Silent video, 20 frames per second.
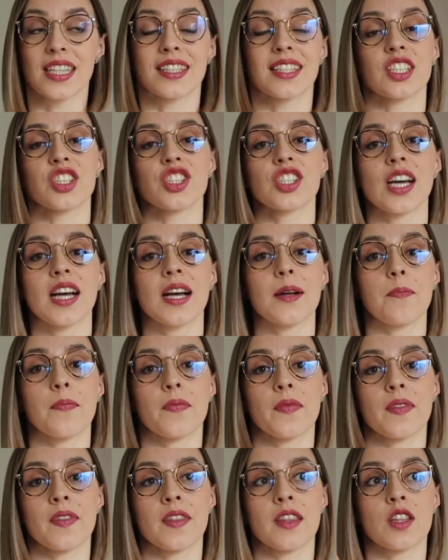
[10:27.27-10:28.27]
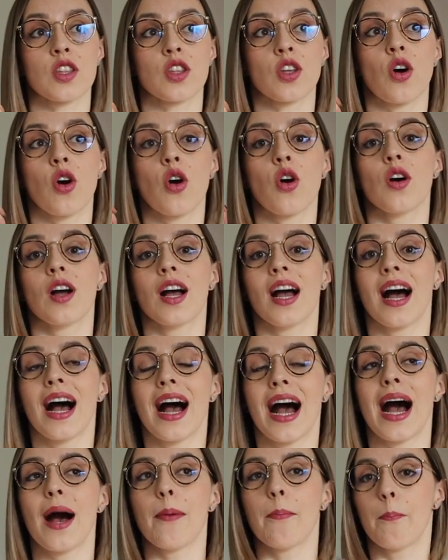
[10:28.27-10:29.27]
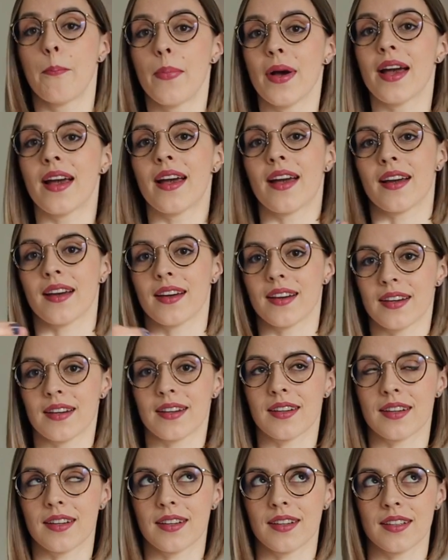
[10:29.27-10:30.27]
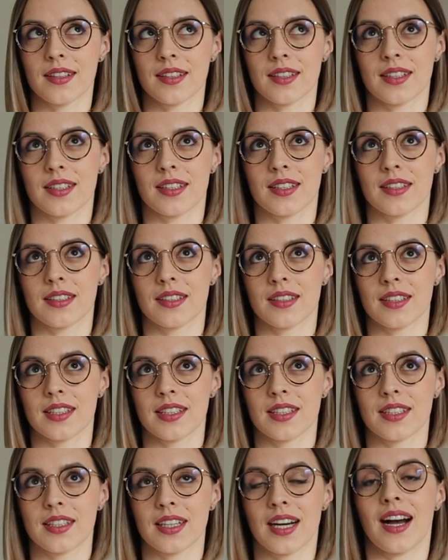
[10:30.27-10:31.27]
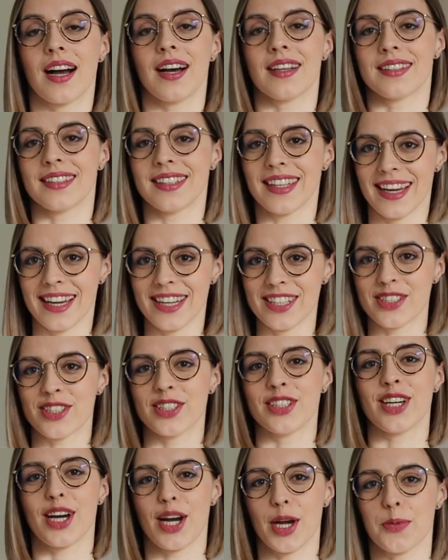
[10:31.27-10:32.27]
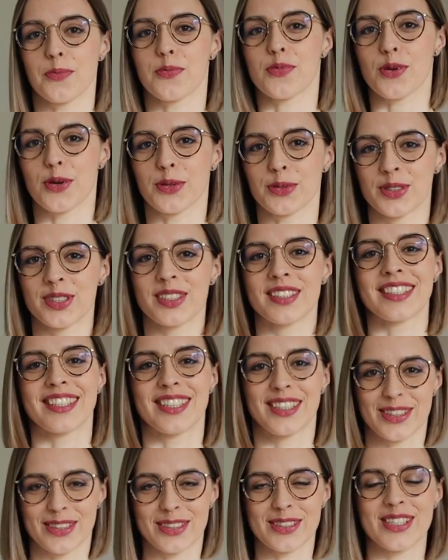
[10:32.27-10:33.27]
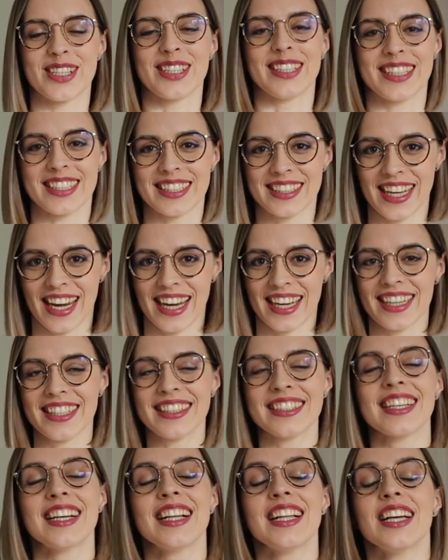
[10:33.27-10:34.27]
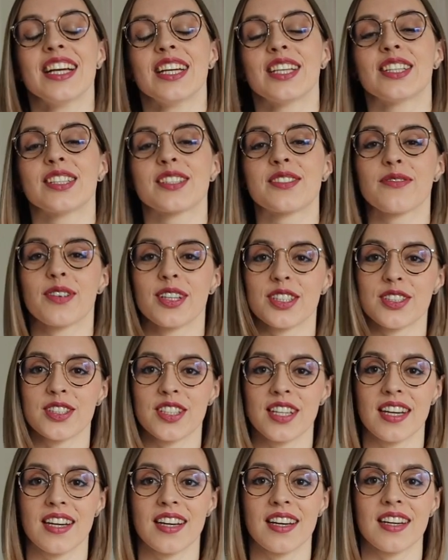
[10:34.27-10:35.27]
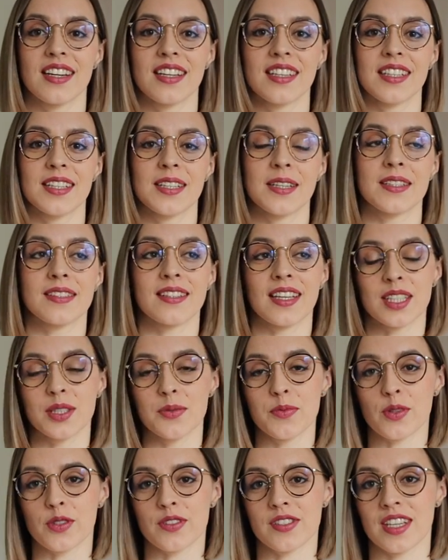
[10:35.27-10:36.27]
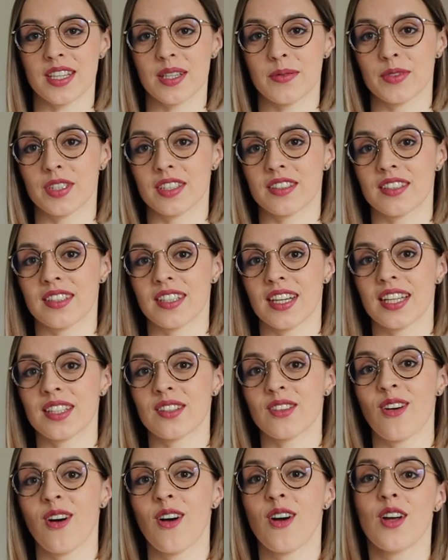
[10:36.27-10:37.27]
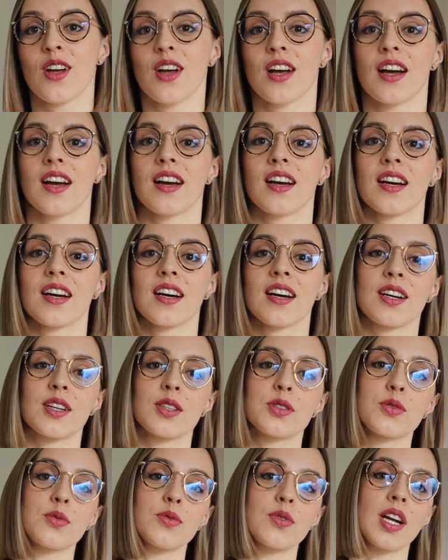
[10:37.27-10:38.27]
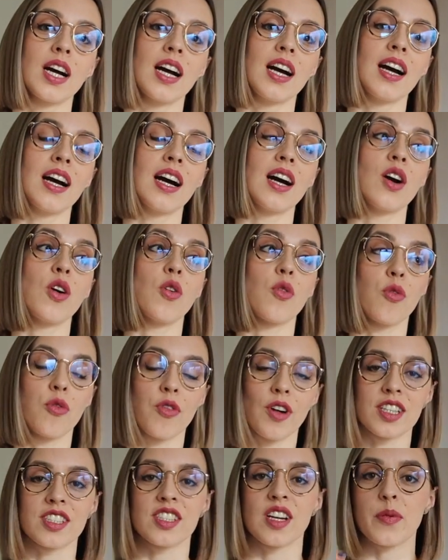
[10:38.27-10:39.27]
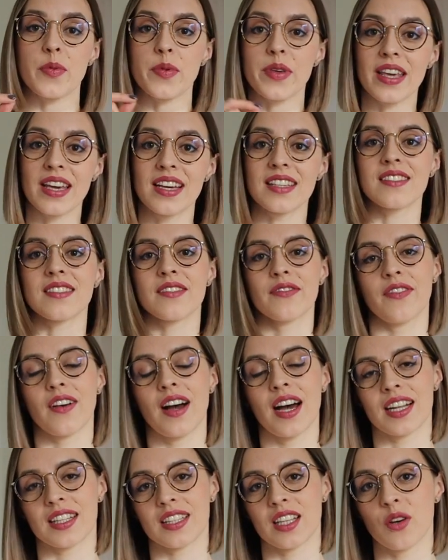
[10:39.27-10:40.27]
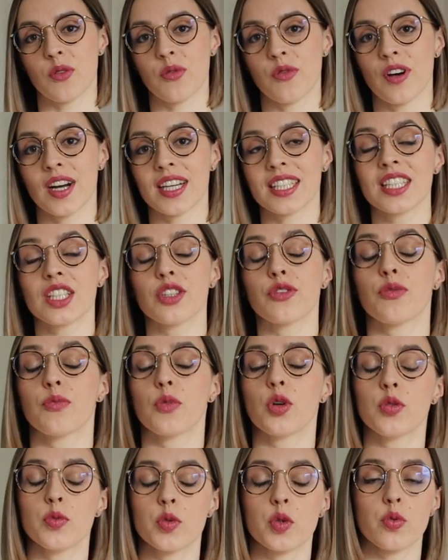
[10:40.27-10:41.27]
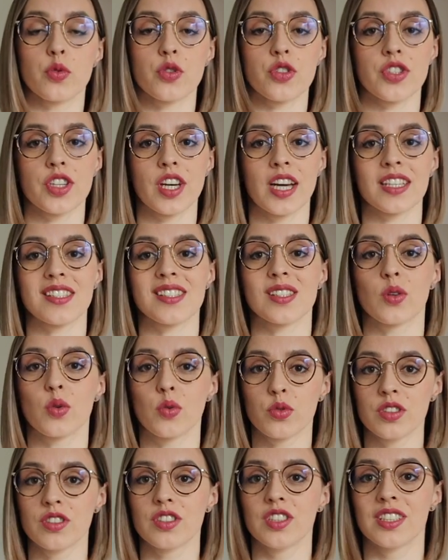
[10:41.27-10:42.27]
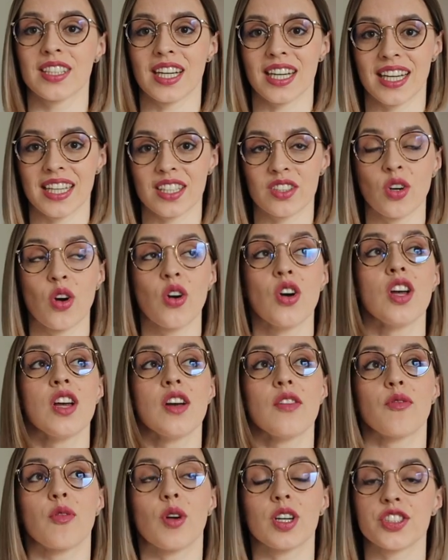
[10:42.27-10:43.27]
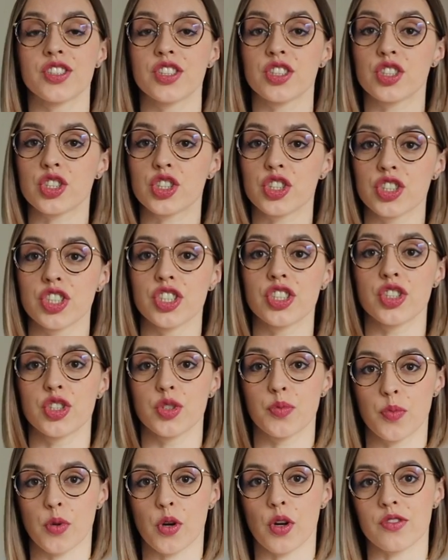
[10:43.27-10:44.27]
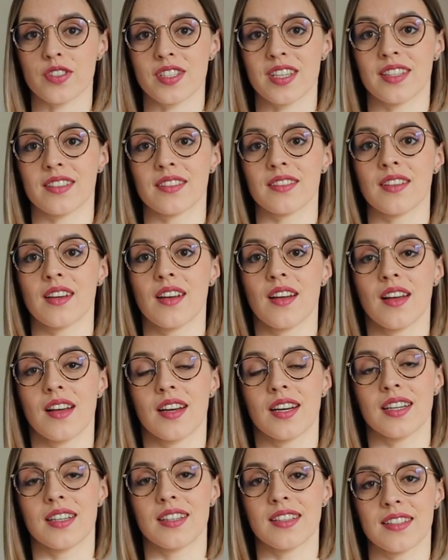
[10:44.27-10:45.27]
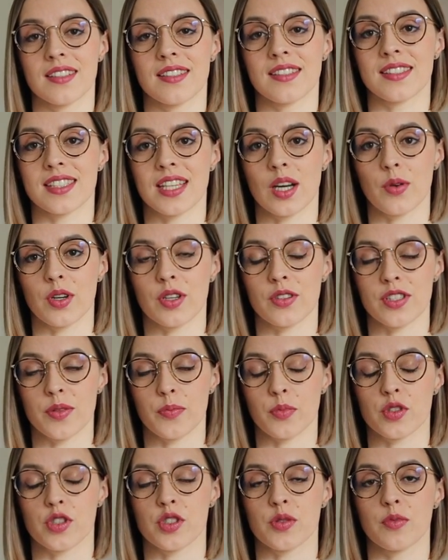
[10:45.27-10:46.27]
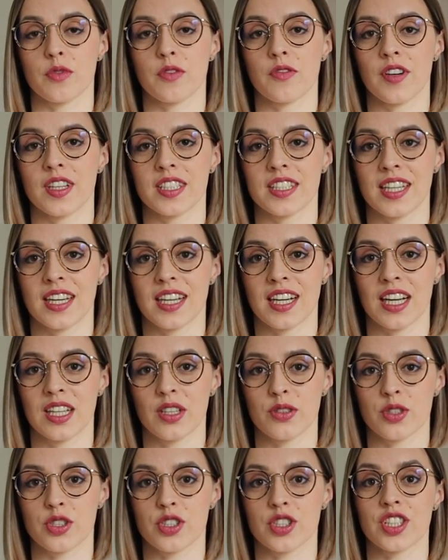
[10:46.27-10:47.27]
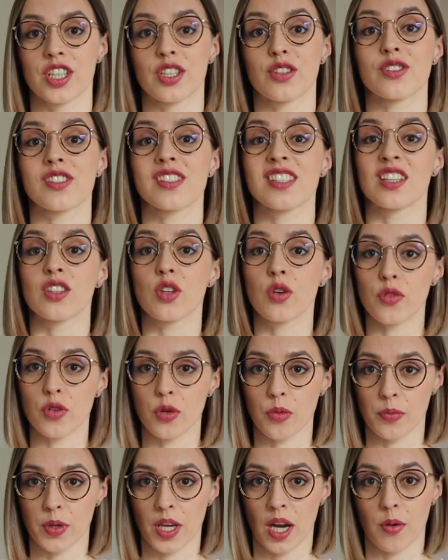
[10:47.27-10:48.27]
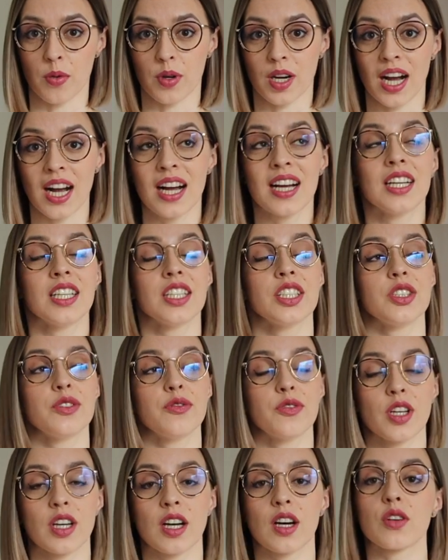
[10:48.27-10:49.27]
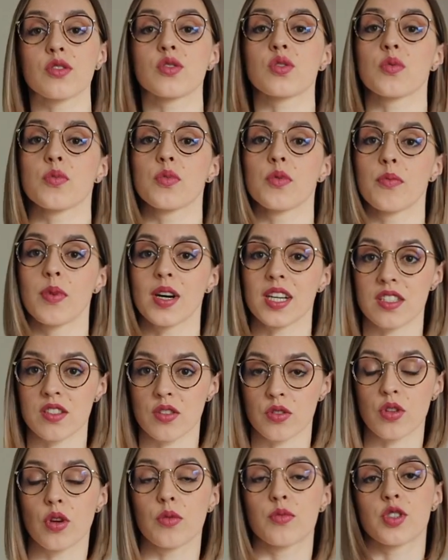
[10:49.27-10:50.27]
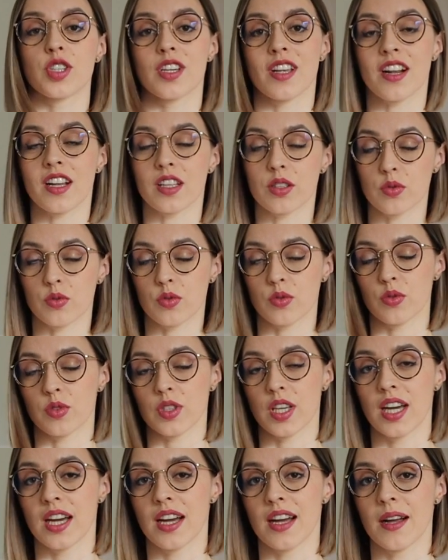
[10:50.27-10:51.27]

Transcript: Także mm, to HP HPKD, czyli High Protein Ketogenic Diet, jest właśnie e, takim rodzajem diety keto, e, która uważam jest warta uwagi i w moim kursie Schudnij na keto właśnie 30% e, całego zapotrzebowania kalorycznego stanowią białka i wiele osób bardzo dobrze redukuje